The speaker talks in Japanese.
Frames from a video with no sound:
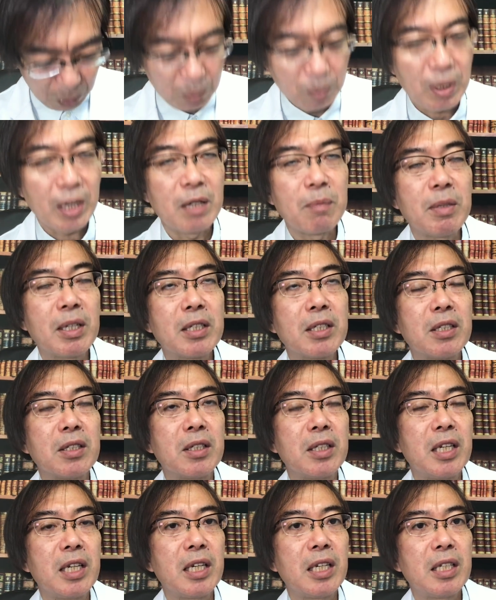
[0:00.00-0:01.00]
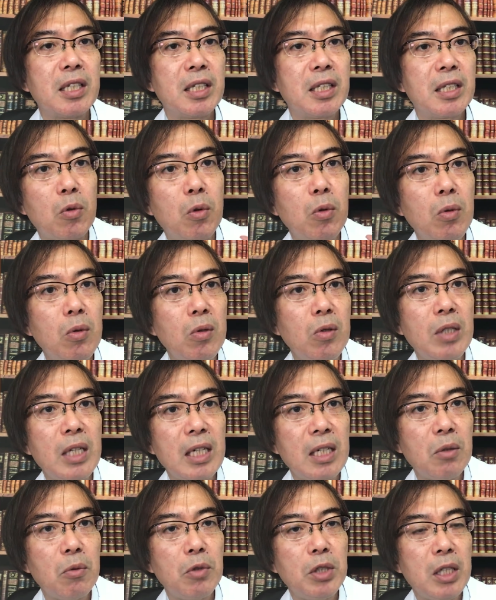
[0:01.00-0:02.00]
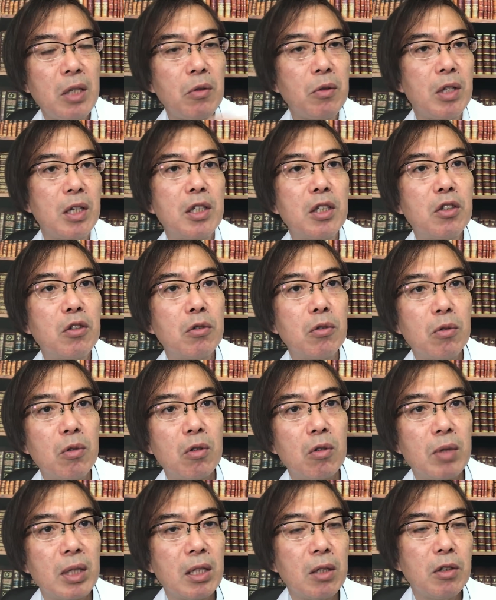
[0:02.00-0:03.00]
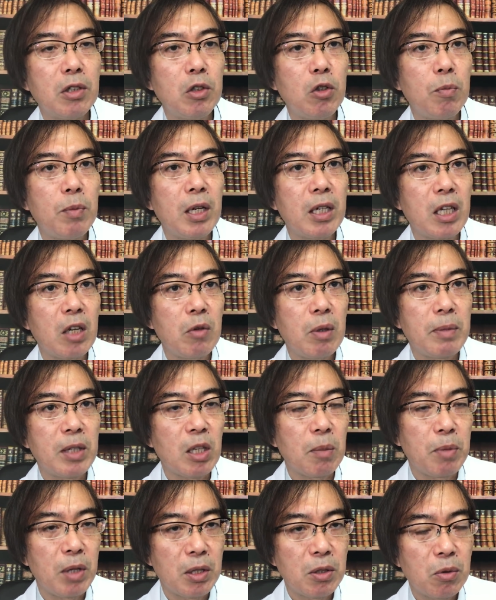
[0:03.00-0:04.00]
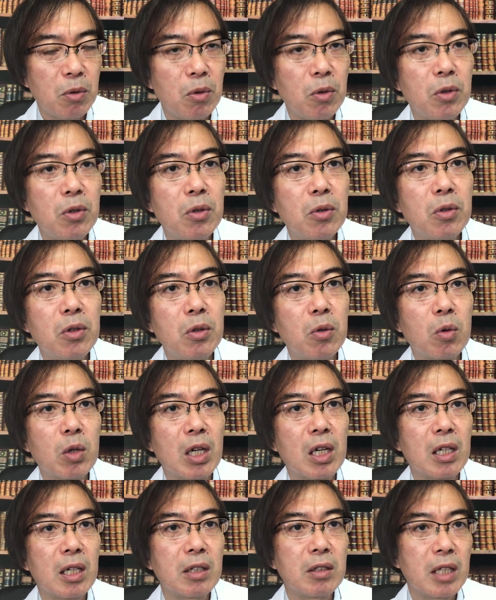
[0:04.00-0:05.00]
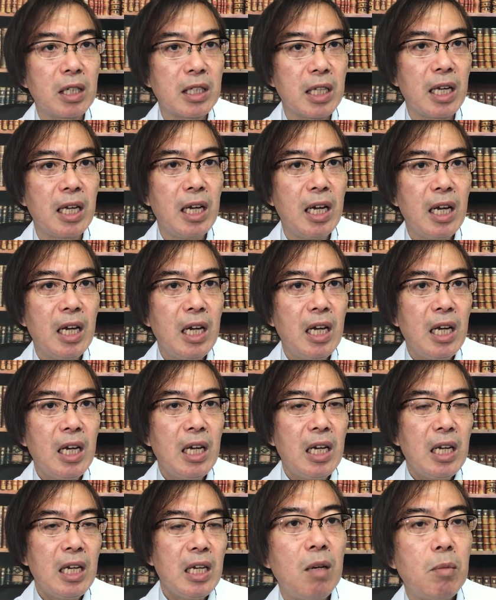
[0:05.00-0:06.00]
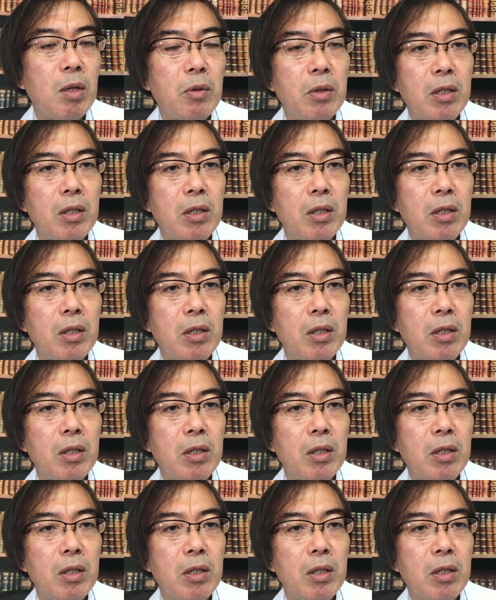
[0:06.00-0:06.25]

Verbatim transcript: ともありますんで、コーナーとしての的中と私の馬券はまた別というふうにお考えください。まあ、